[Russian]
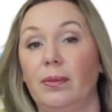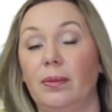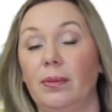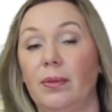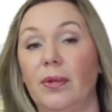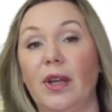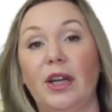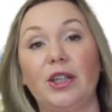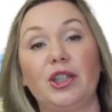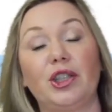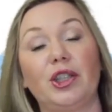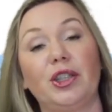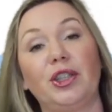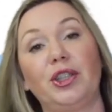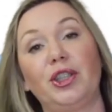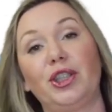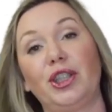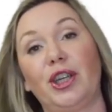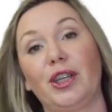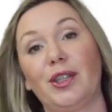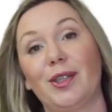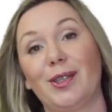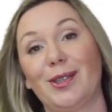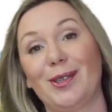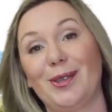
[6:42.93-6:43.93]
даже
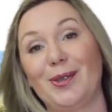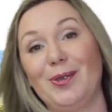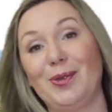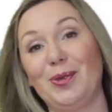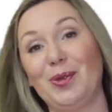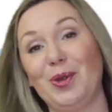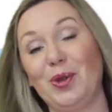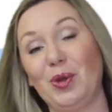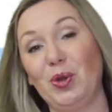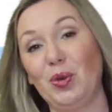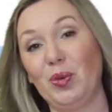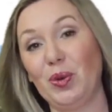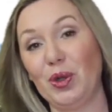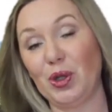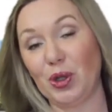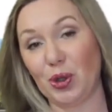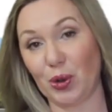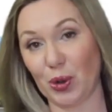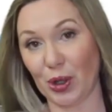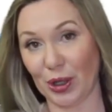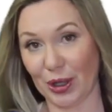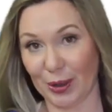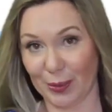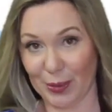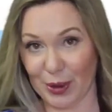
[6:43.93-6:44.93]
сейчас, ну, не думайте,
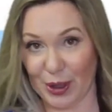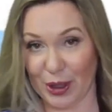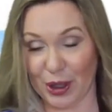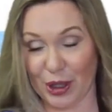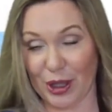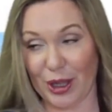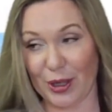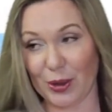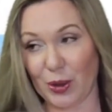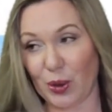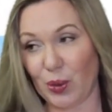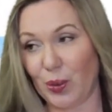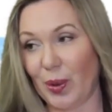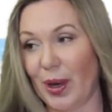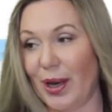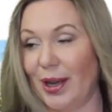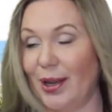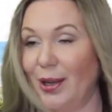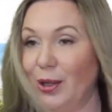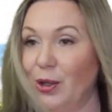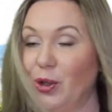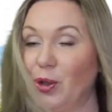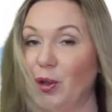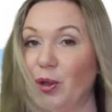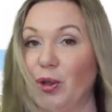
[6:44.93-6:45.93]
что я там сошла с ума
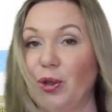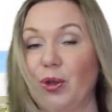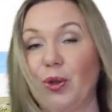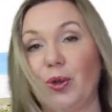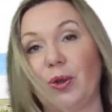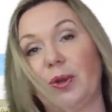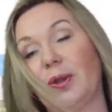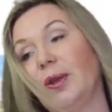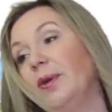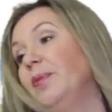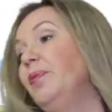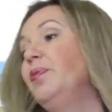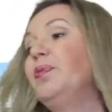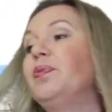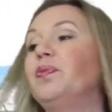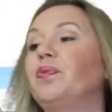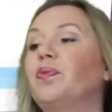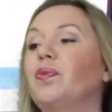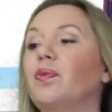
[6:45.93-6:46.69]
или еще что-то.